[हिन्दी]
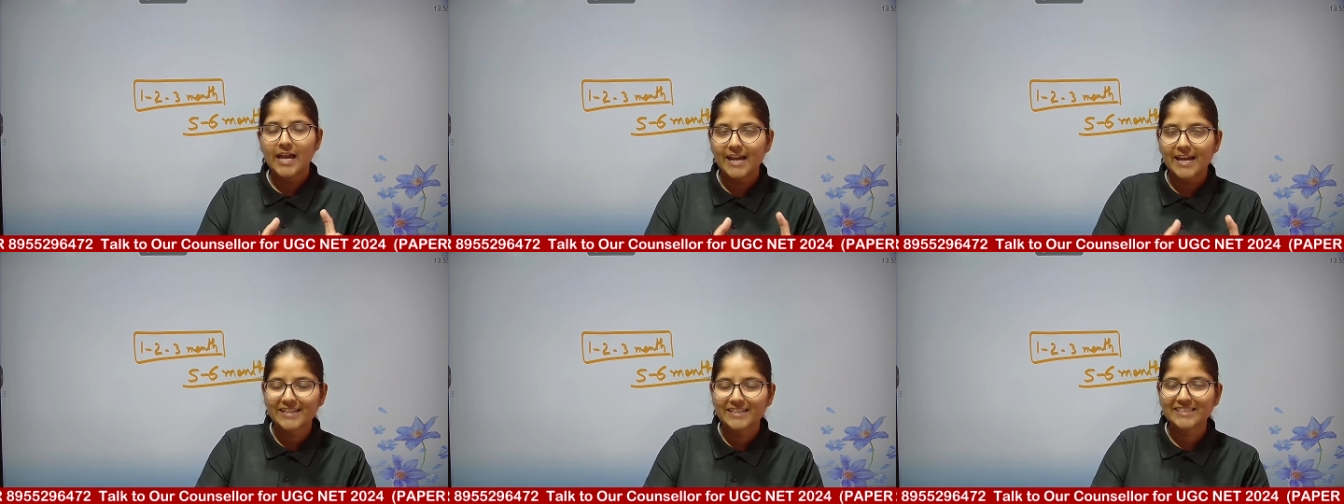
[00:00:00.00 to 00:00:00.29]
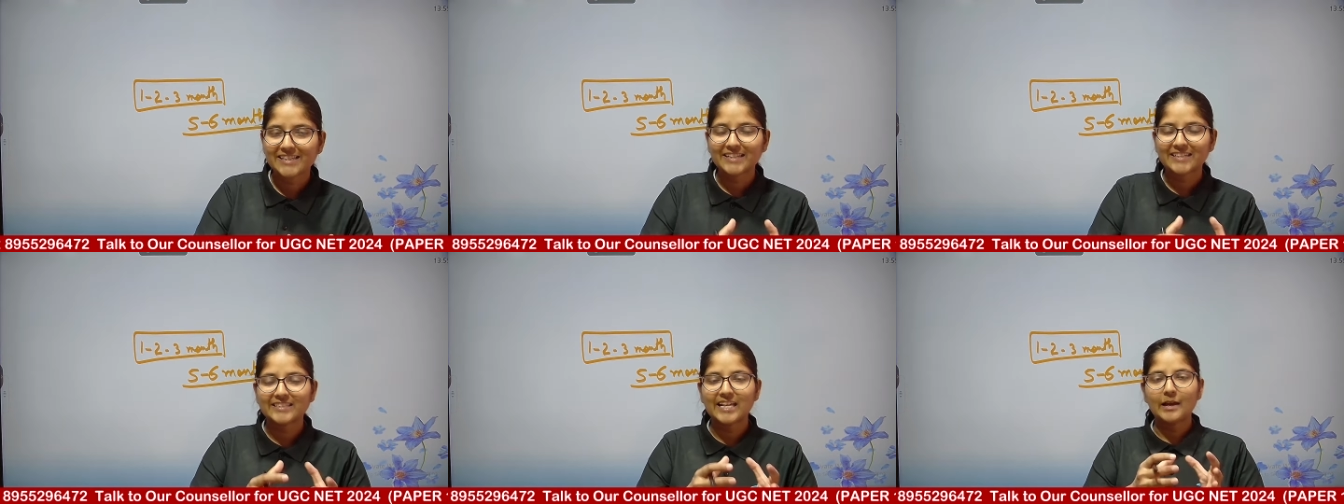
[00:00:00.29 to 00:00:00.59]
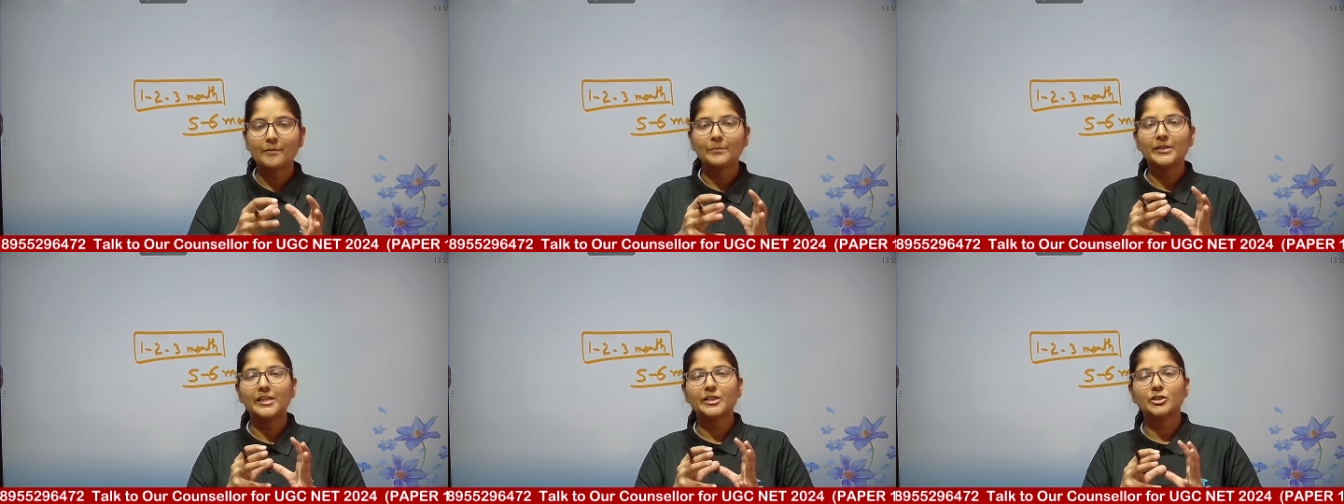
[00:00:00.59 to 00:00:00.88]
इस
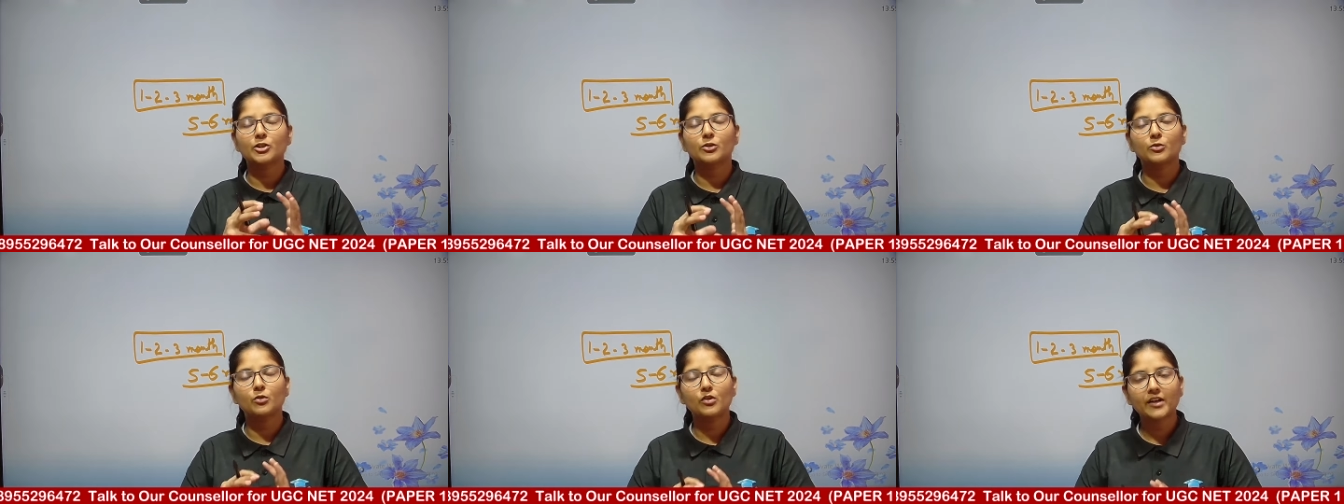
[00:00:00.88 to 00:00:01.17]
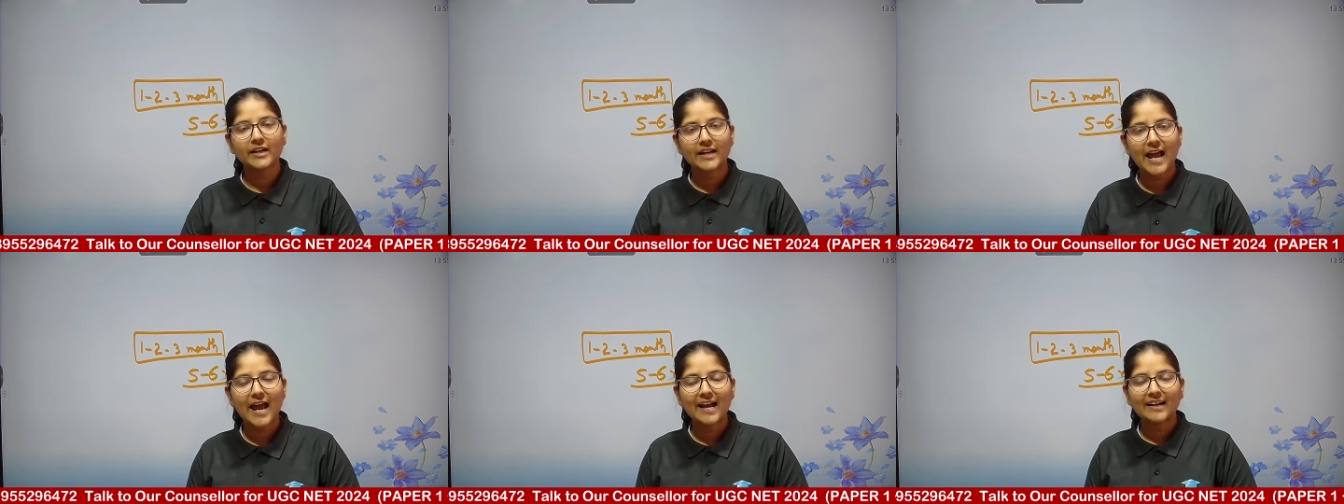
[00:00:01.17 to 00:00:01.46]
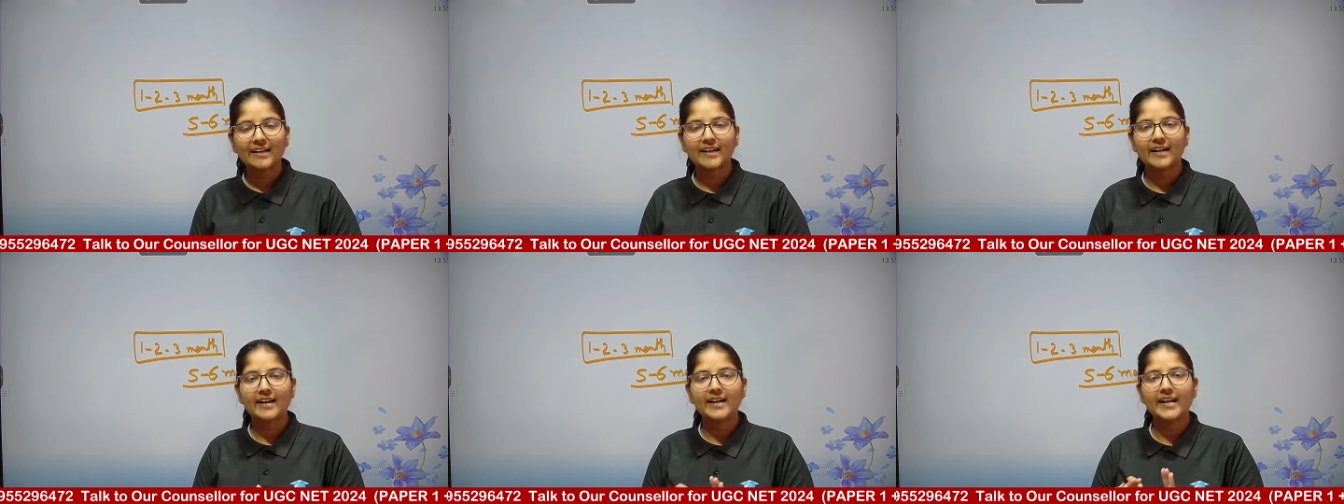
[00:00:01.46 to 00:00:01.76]
एग्जामिनेशन को क्रैक
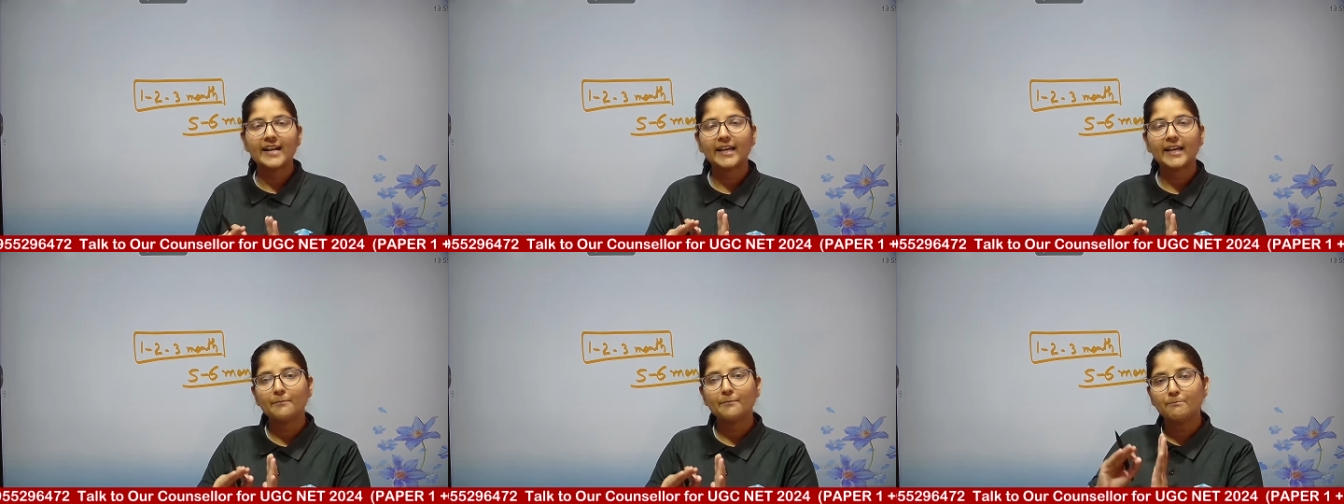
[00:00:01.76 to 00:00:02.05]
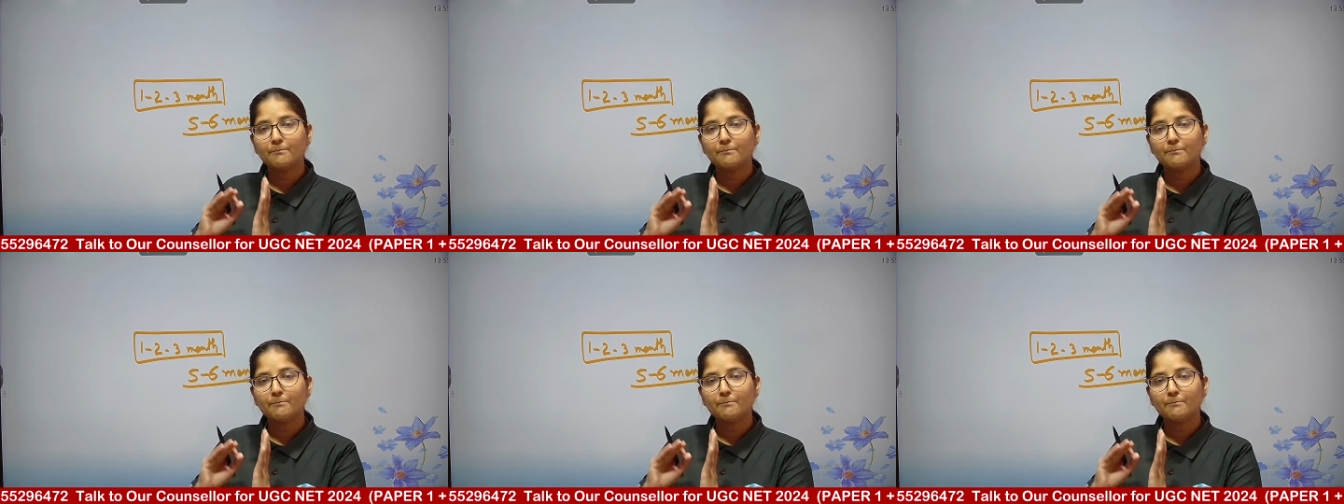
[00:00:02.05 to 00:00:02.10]
करने के